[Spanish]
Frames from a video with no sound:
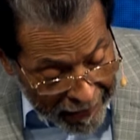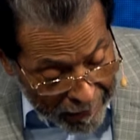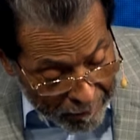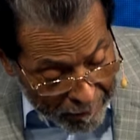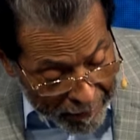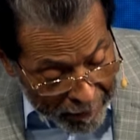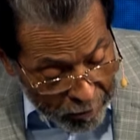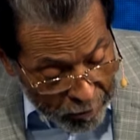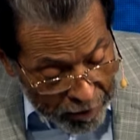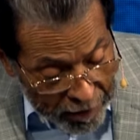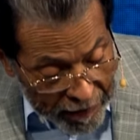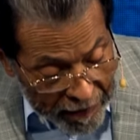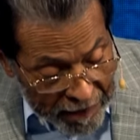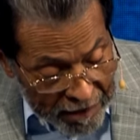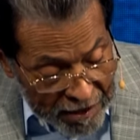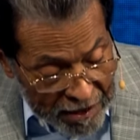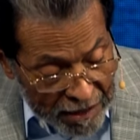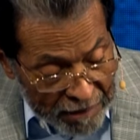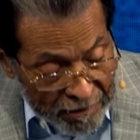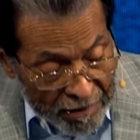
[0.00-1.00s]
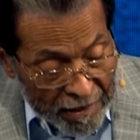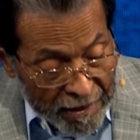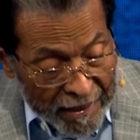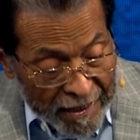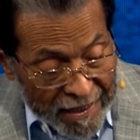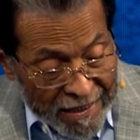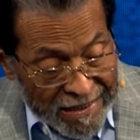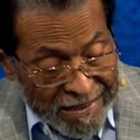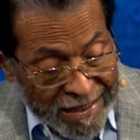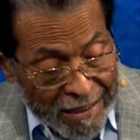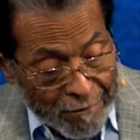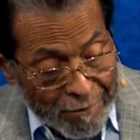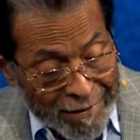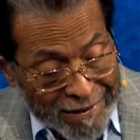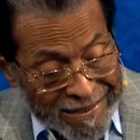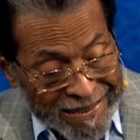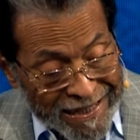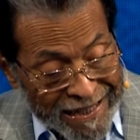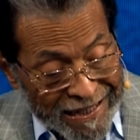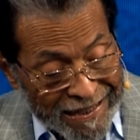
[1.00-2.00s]
la mano derecha del que estaba
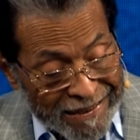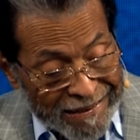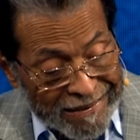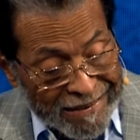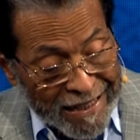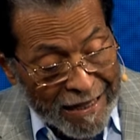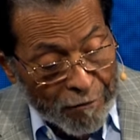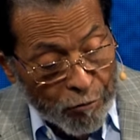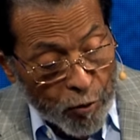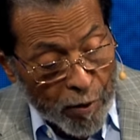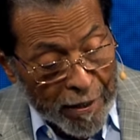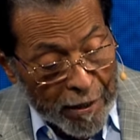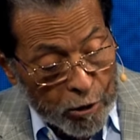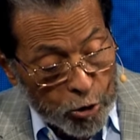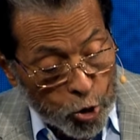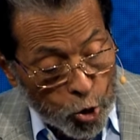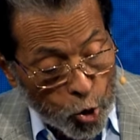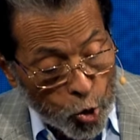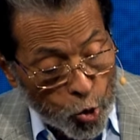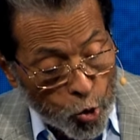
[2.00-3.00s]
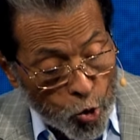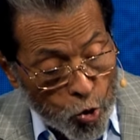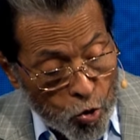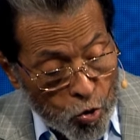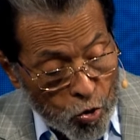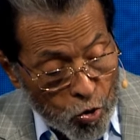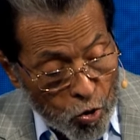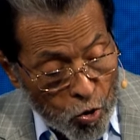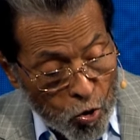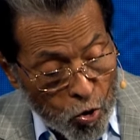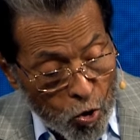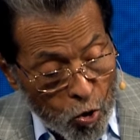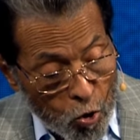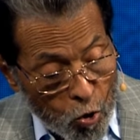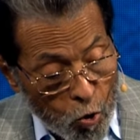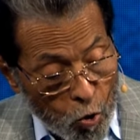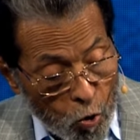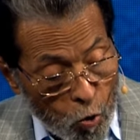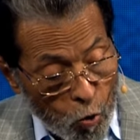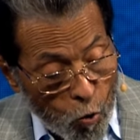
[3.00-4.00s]
sentado en el trono
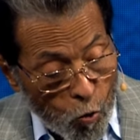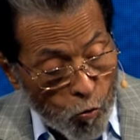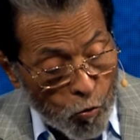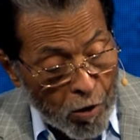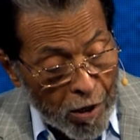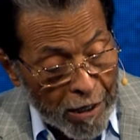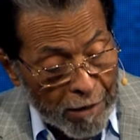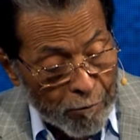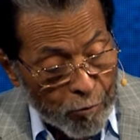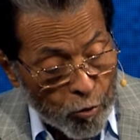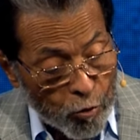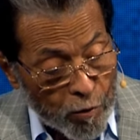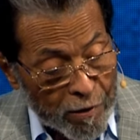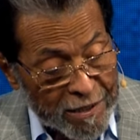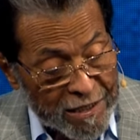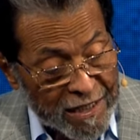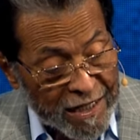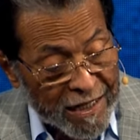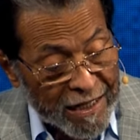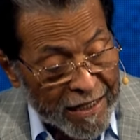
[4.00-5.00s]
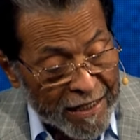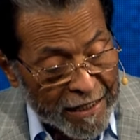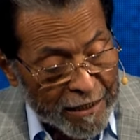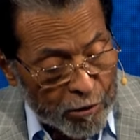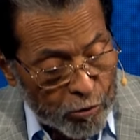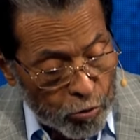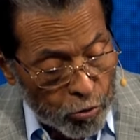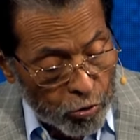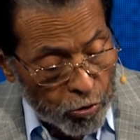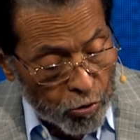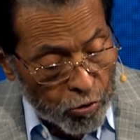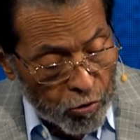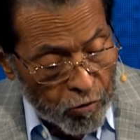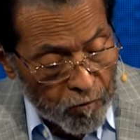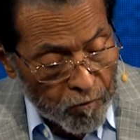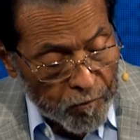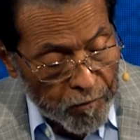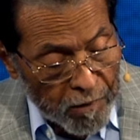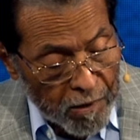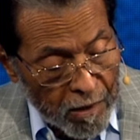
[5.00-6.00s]
un libro escrito
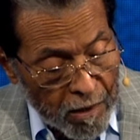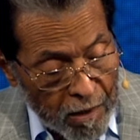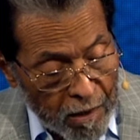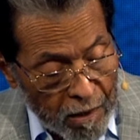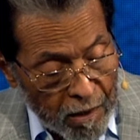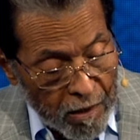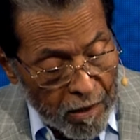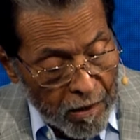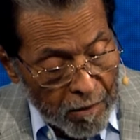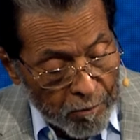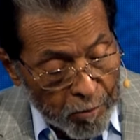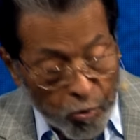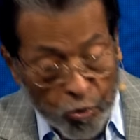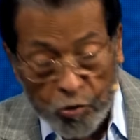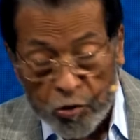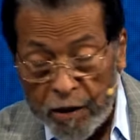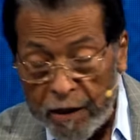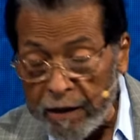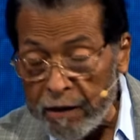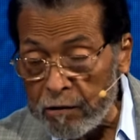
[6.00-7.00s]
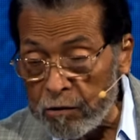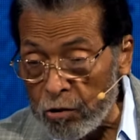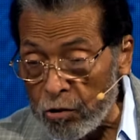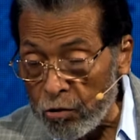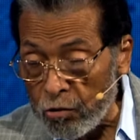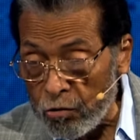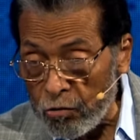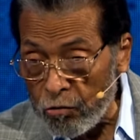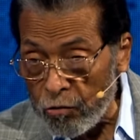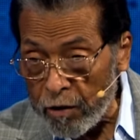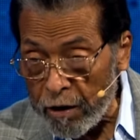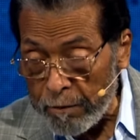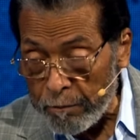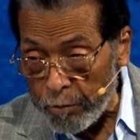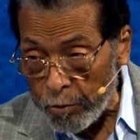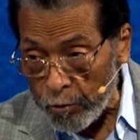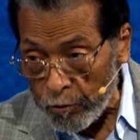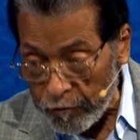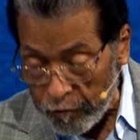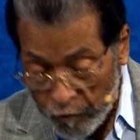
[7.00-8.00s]
por dentro y
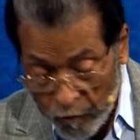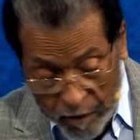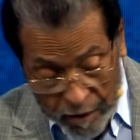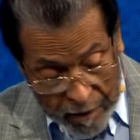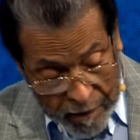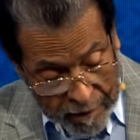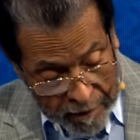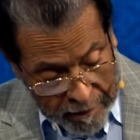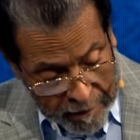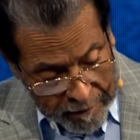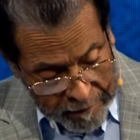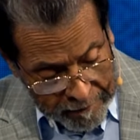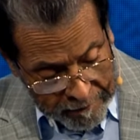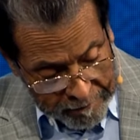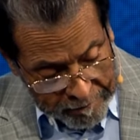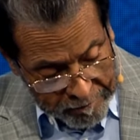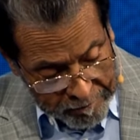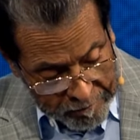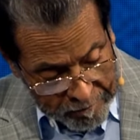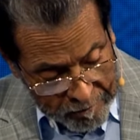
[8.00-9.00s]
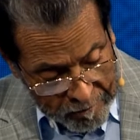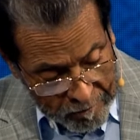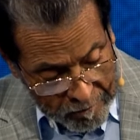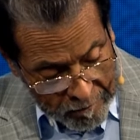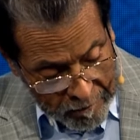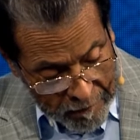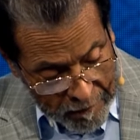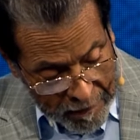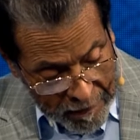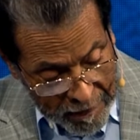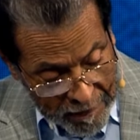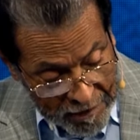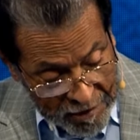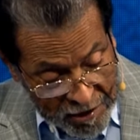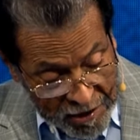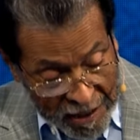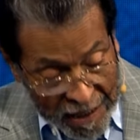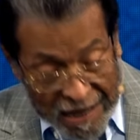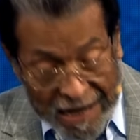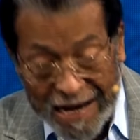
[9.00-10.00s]
por fuera,
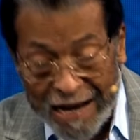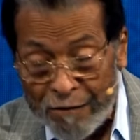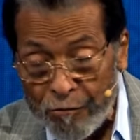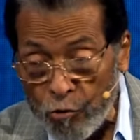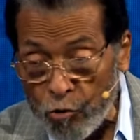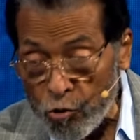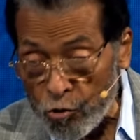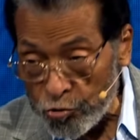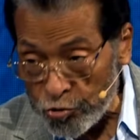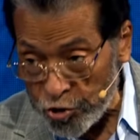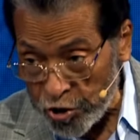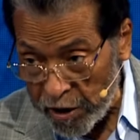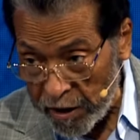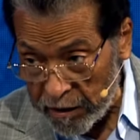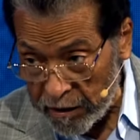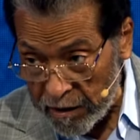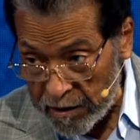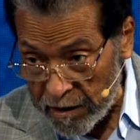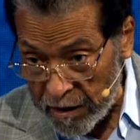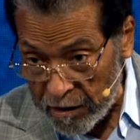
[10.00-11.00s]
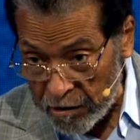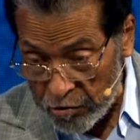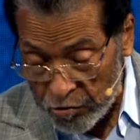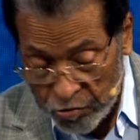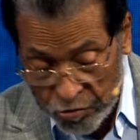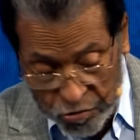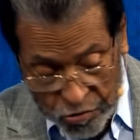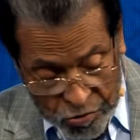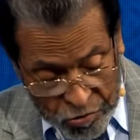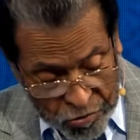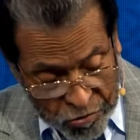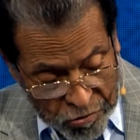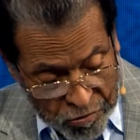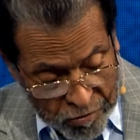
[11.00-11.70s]
sellado con siete sellos.